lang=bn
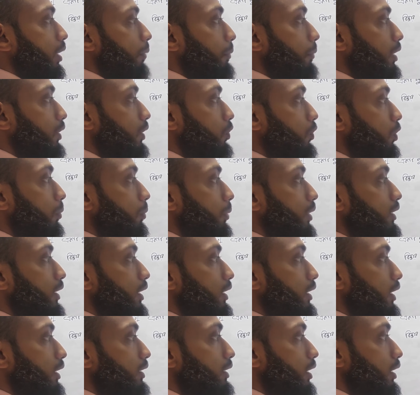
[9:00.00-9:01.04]
আমরা কী করবো এই
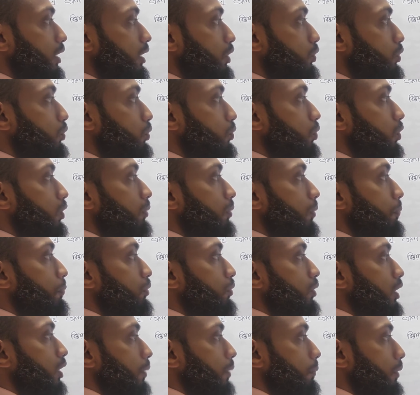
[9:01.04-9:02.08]
জায়গা থেকে যাত্রা শুরু করব
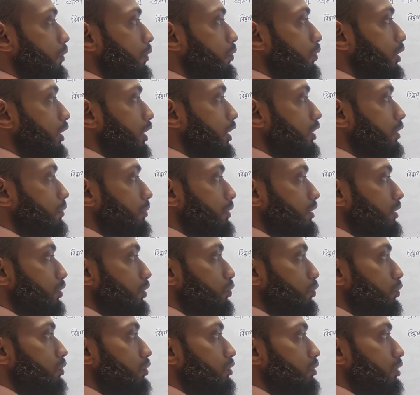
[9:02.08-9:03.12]
পুরোটা একবার ঘুরে আসবো
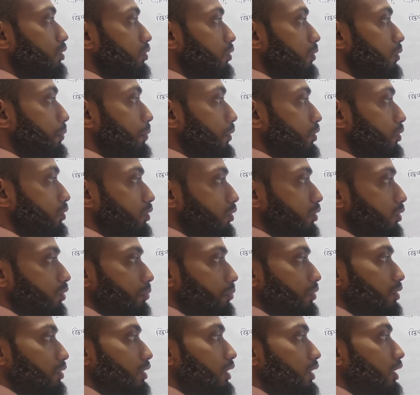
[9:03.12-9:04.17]
যতটুক যতটুক পথ অতিক্রম
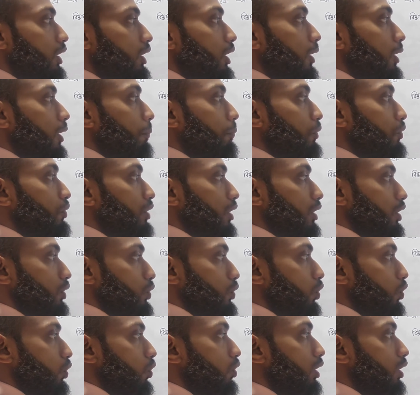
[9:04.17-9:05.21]
করছি প্রত্যেকটা
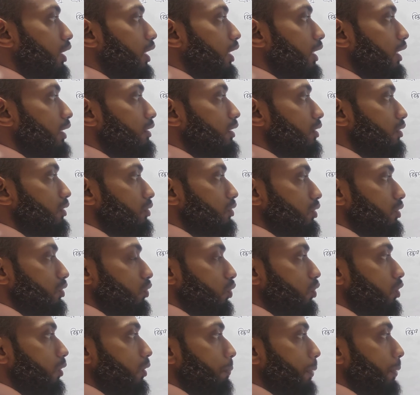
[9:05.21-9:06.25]
সংখ্যা এই জায়গায় যদি
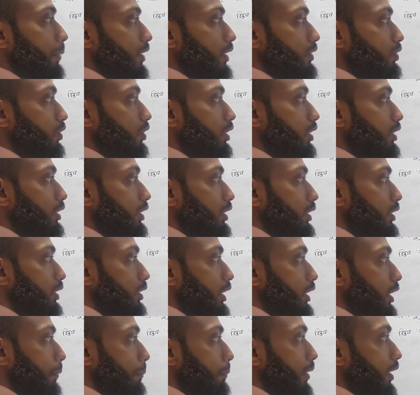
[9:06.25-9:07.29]
দৈর্ঘ্য পাঁচ হয়
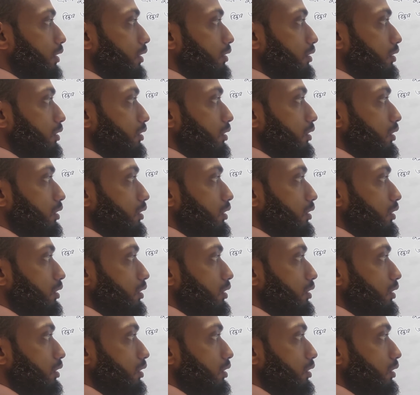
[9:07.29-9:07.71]
তাহলে পাঁচ